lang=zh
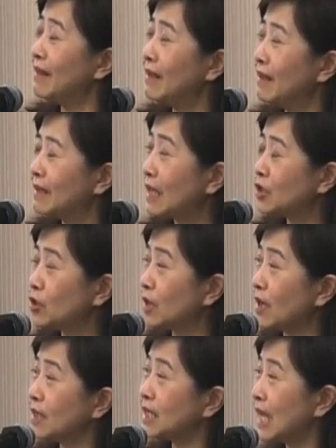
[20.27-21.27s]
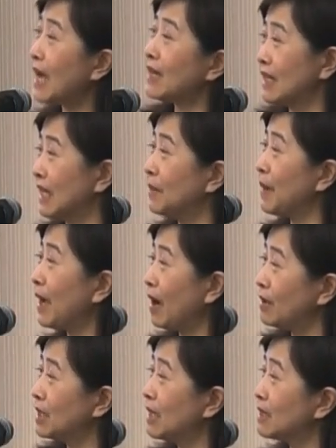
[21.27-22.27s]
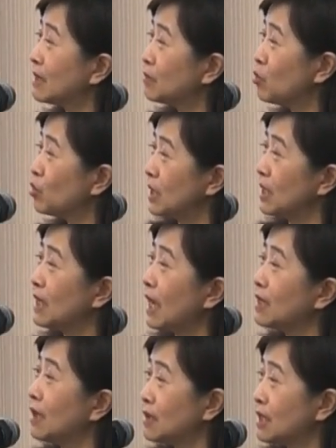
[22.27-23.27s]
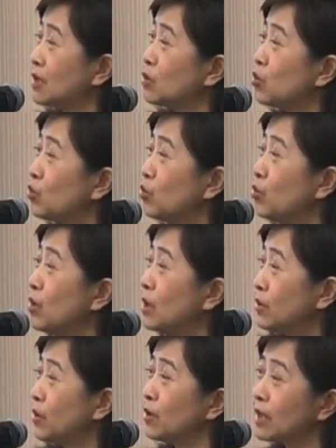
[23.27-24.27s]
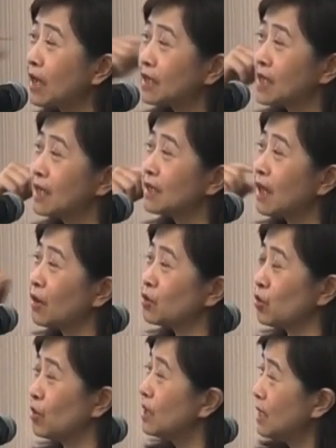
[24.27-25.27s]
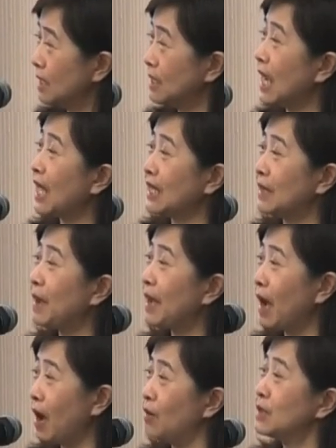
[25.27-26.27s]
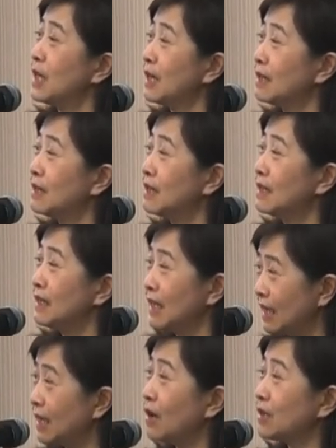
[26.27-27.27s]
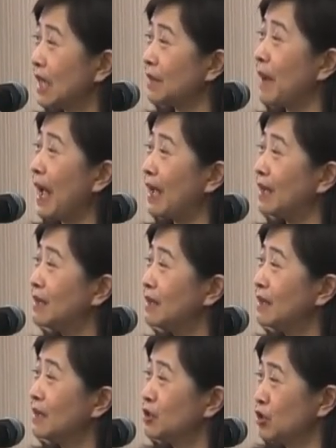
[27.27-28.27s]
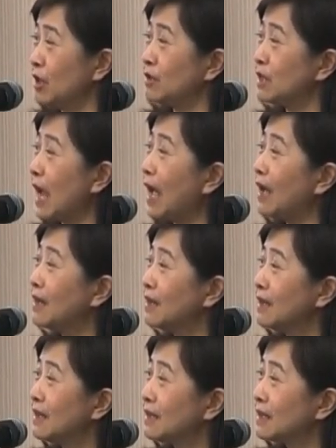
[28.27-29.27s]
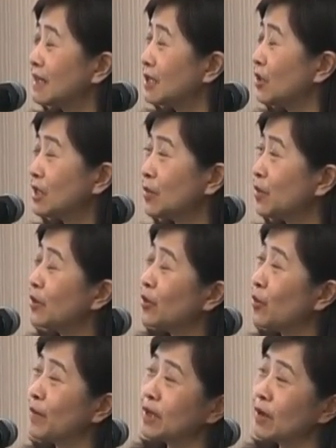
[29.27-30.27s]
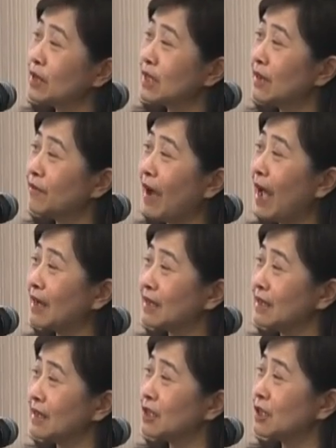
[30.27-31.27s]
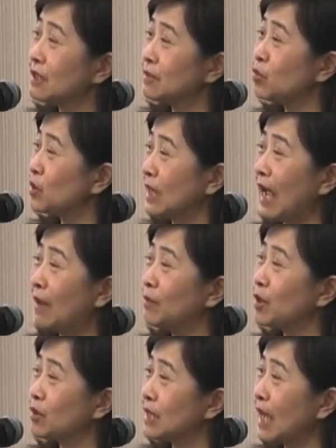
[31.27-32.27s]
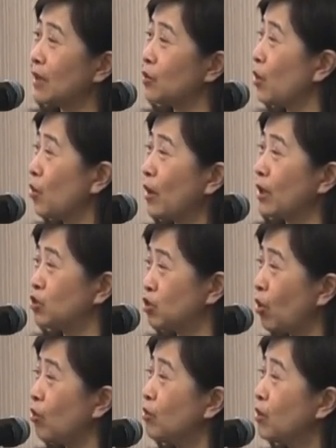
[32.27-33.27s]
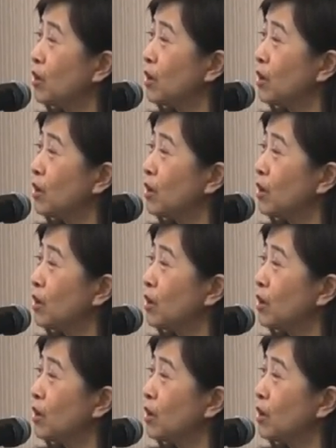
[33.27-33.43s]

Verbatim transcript: 是。但是我看到下个礼拜好像目前看到似乎，因为我刚刚听到说下礼拜好像也要再排。审查对，可是因为这部分，因为我们有一些法案可能是目前还没有在院会中，